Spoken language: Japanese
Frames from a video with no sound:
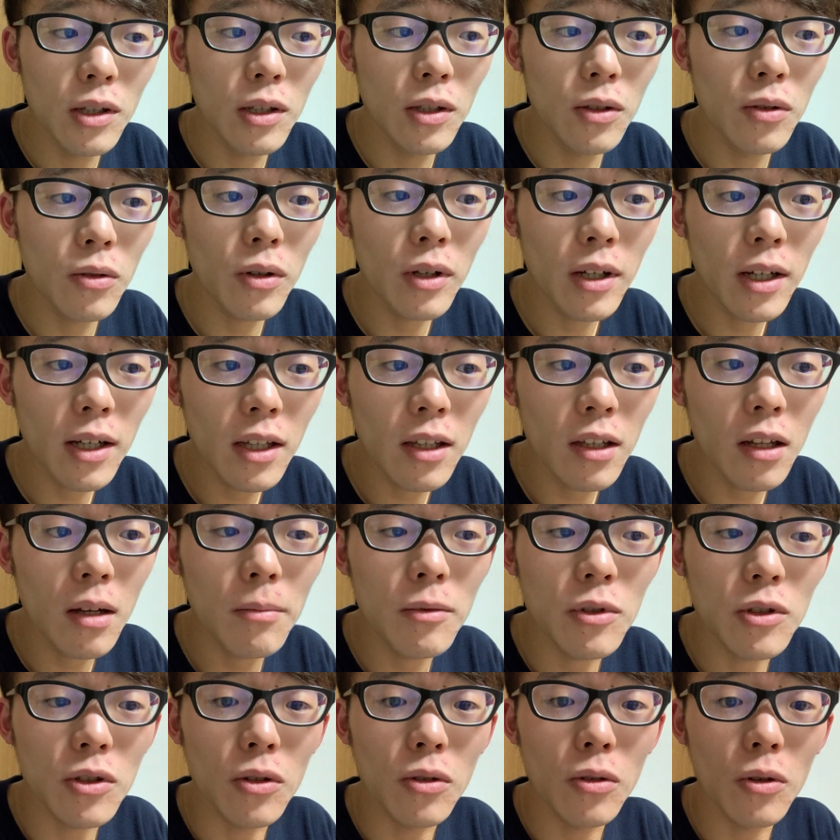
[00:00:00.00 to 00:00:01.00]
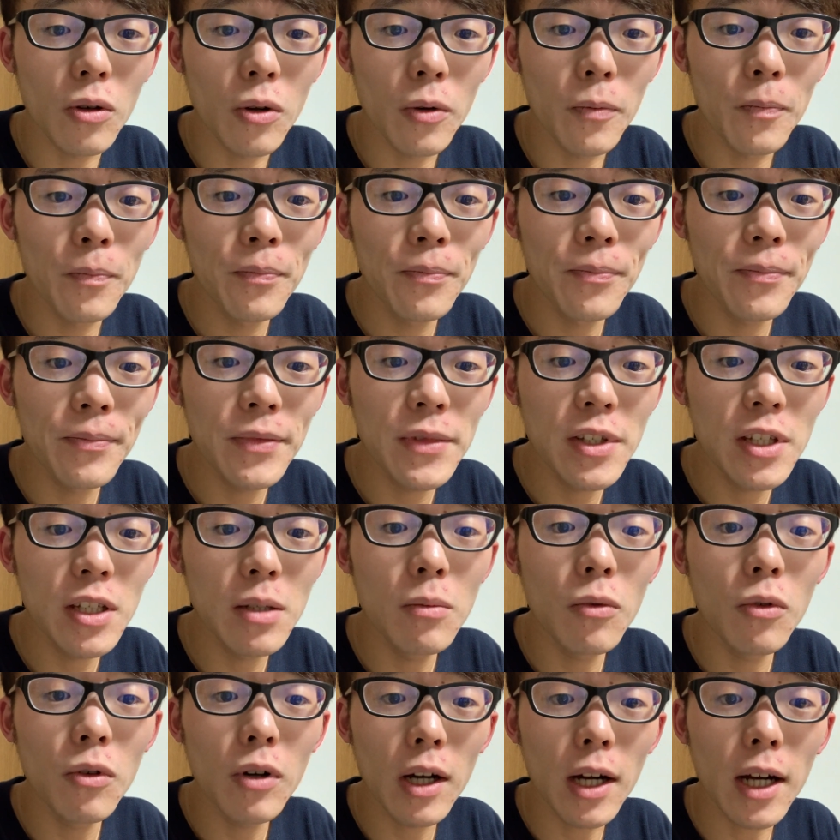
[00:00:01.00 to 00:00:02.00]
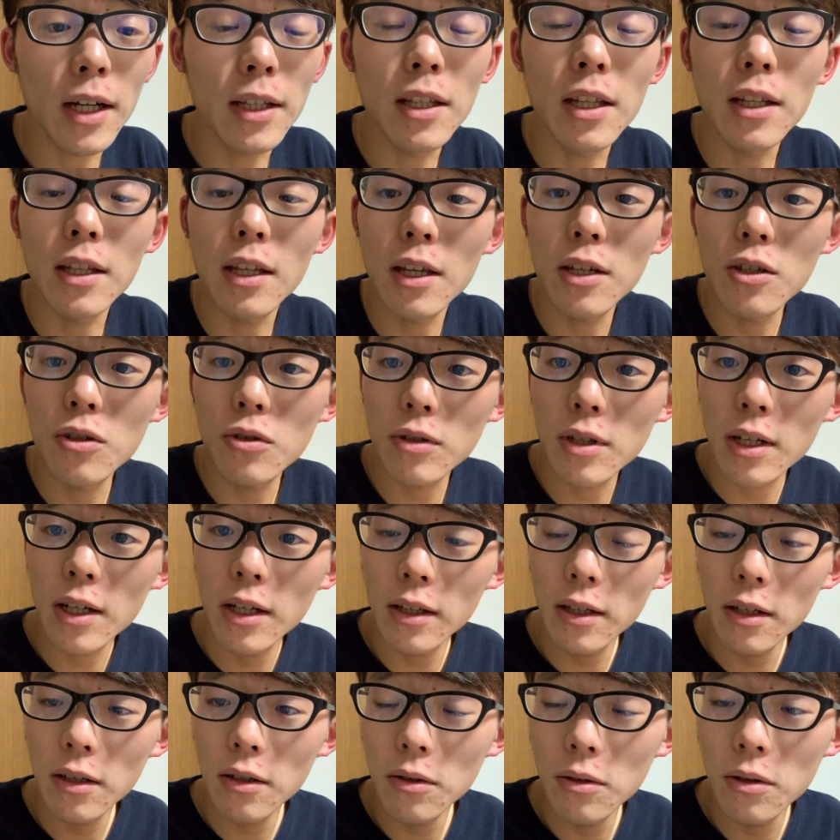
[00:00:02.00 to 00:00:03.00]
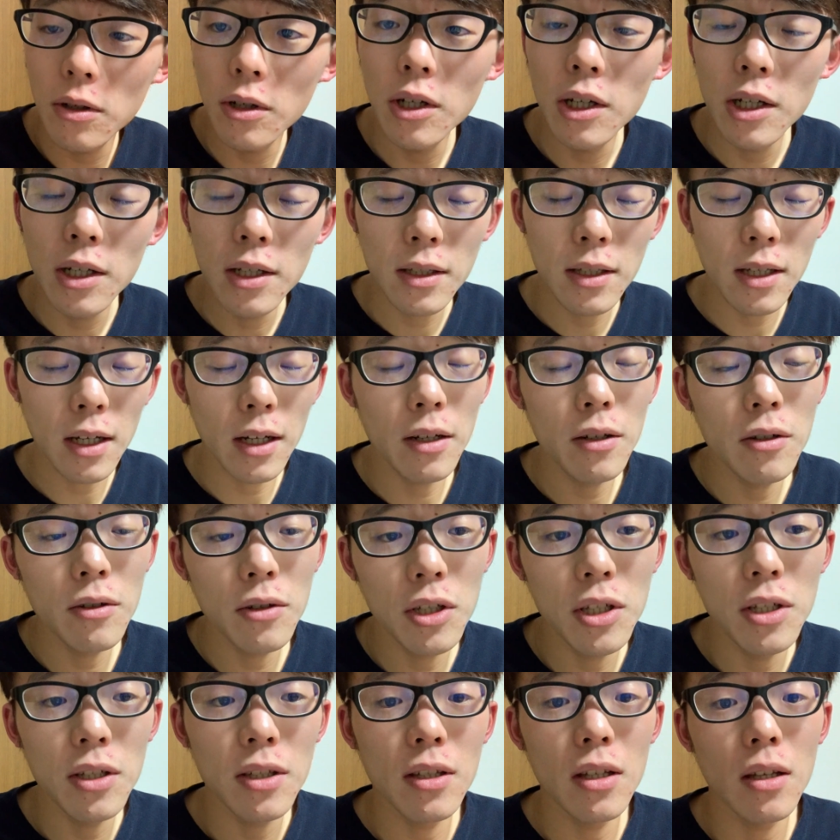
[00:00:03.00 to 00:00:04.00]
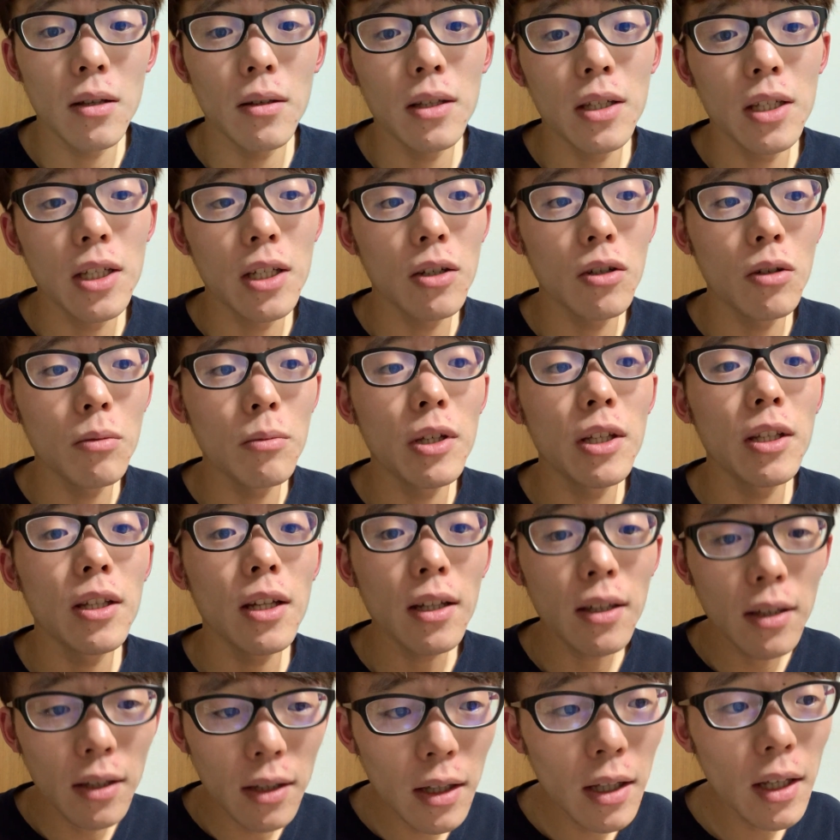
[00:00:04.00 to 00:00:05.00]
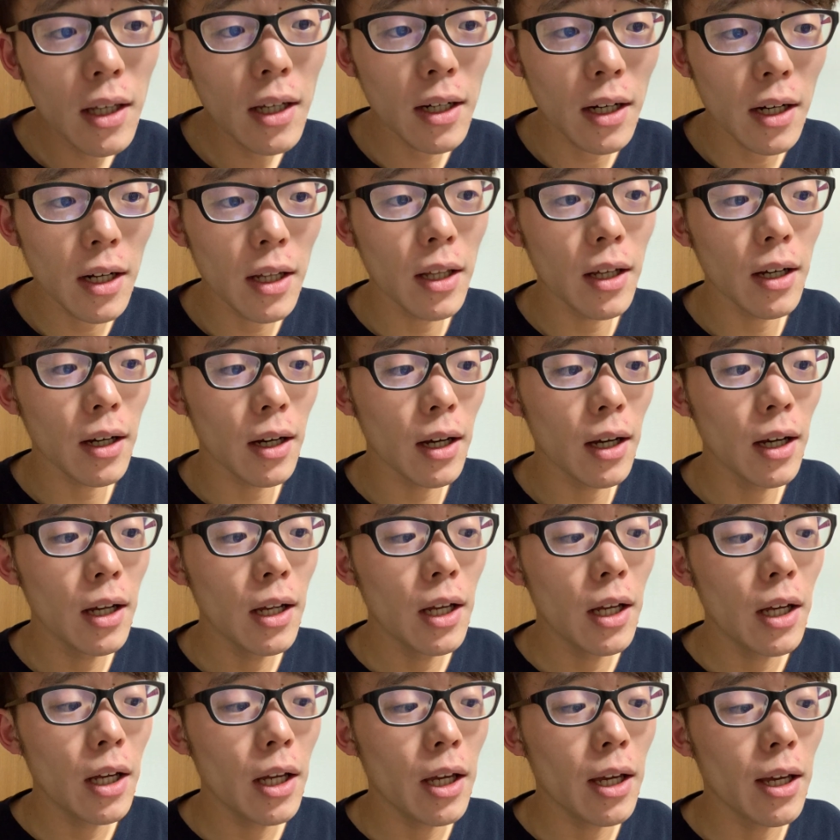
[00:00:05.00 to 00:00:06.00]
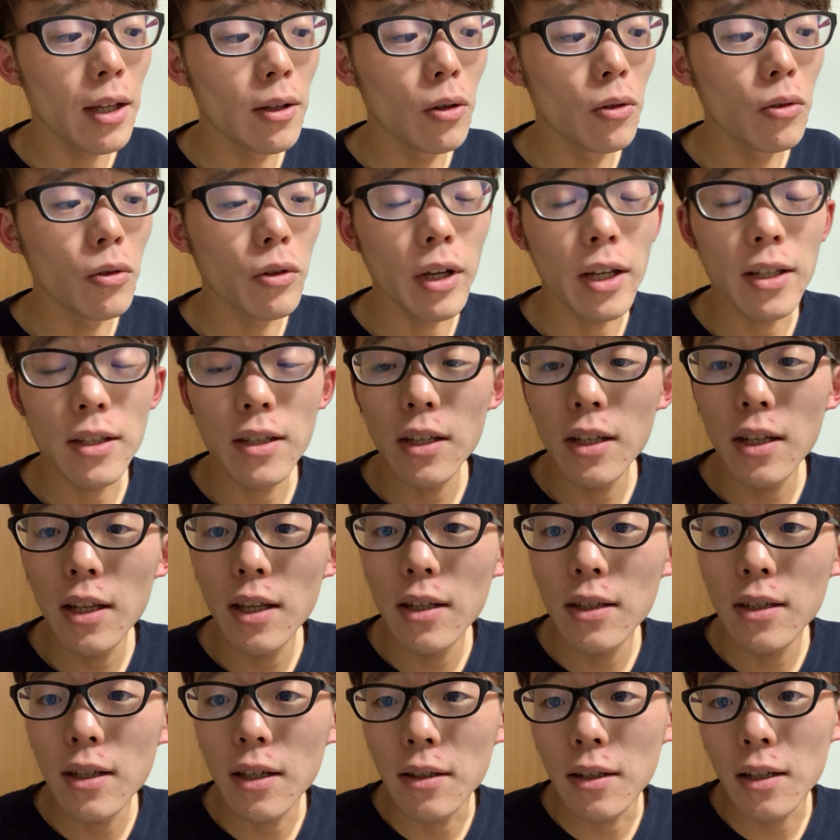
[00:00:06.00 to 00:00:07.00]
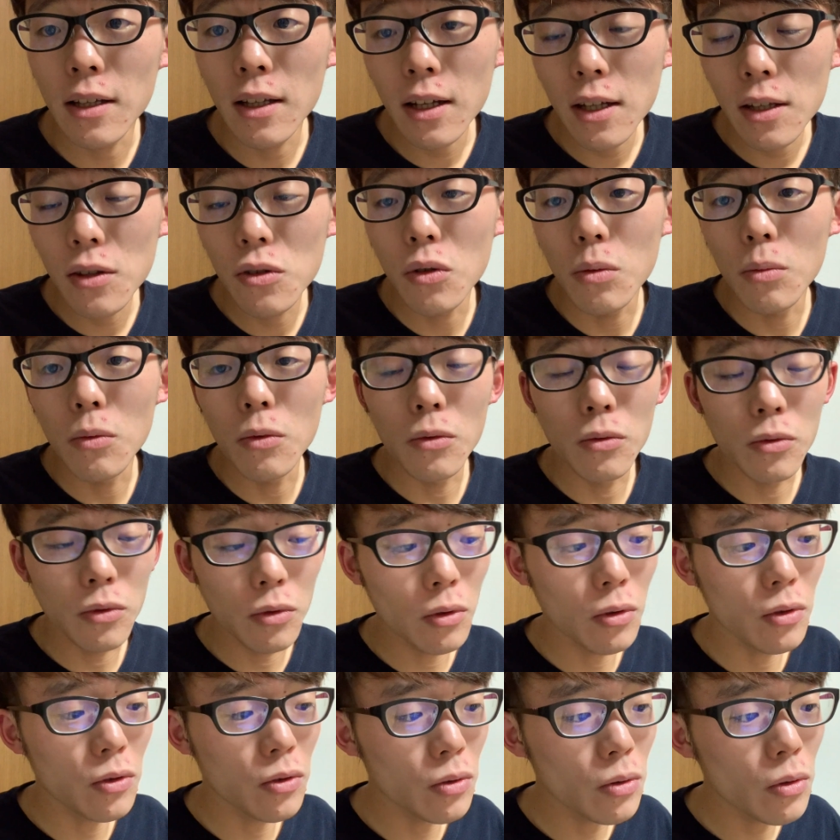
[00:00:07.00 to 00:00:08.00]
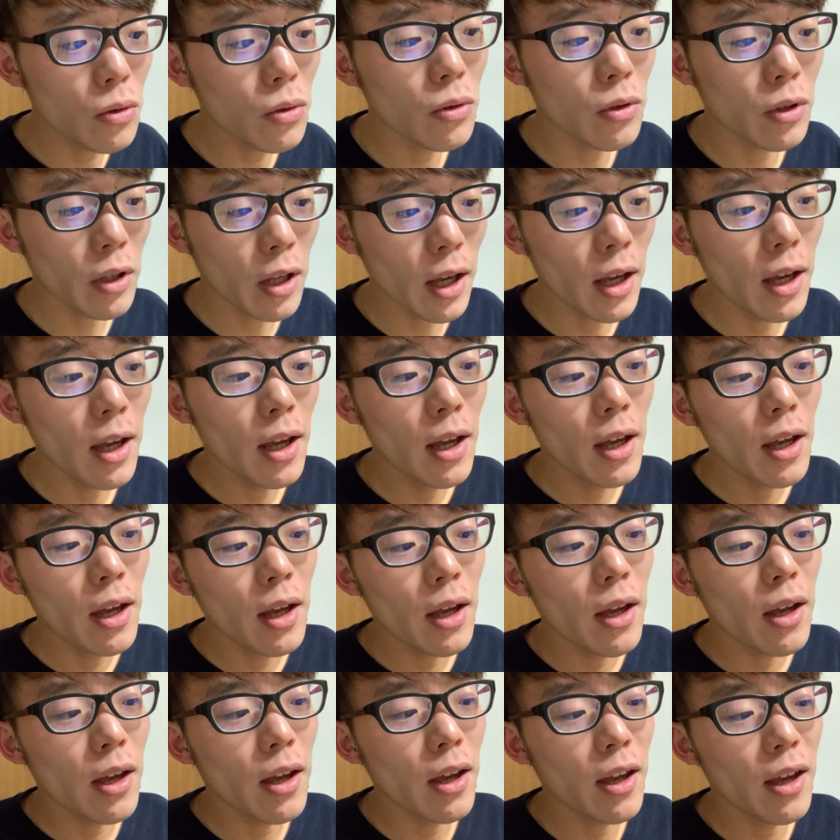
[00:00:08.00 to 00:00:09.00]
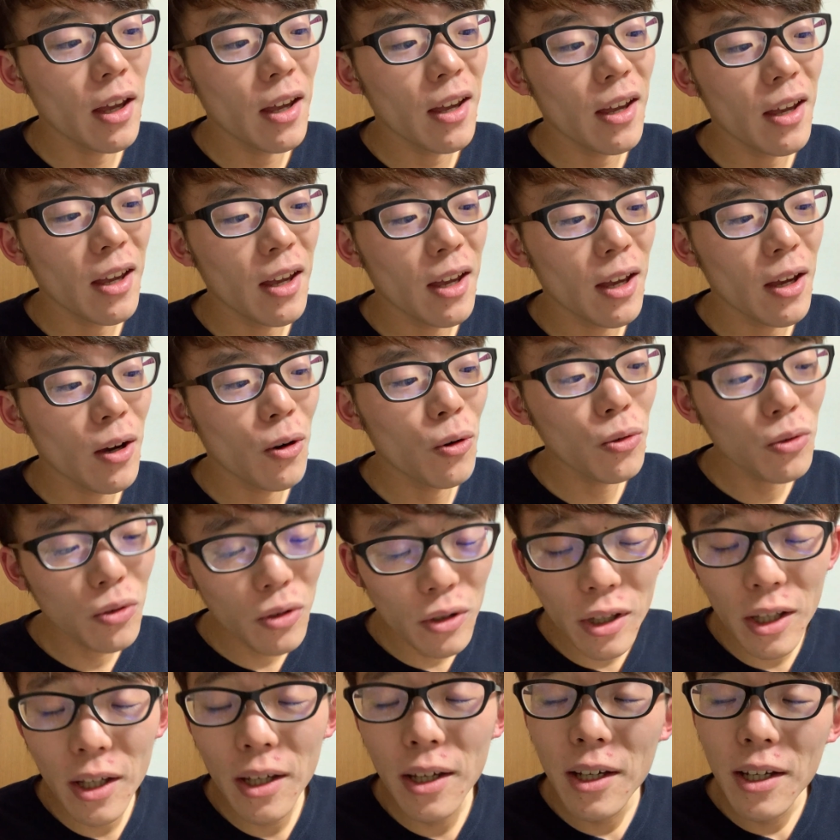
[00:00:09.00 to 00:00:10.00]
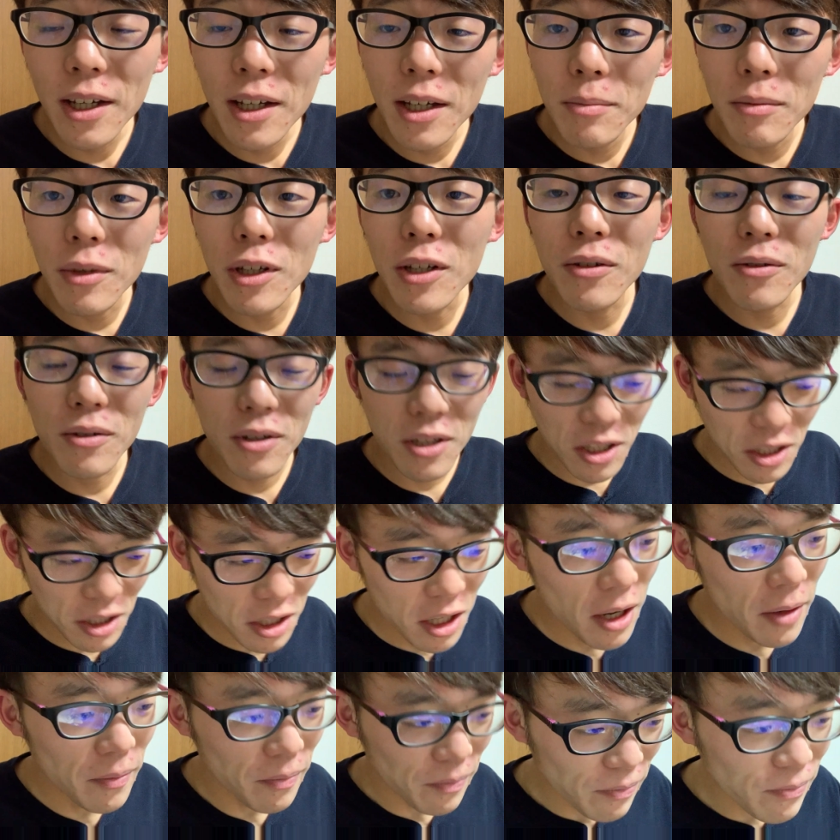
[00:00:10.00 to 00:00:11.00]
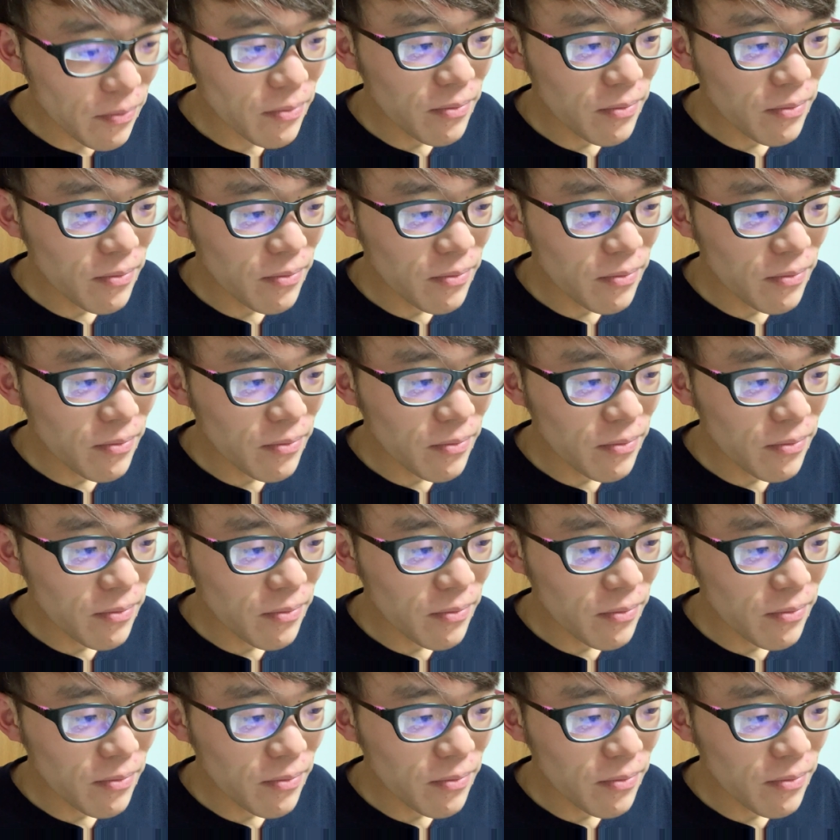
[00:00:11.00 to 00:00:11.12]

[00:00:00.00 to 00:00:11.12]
それがね、多分その脂肪が勝手に燃焼されてる、される仕組みになって体がどんどん痩せていったんだなと思うとすごくね、えー、本当にびっくりして、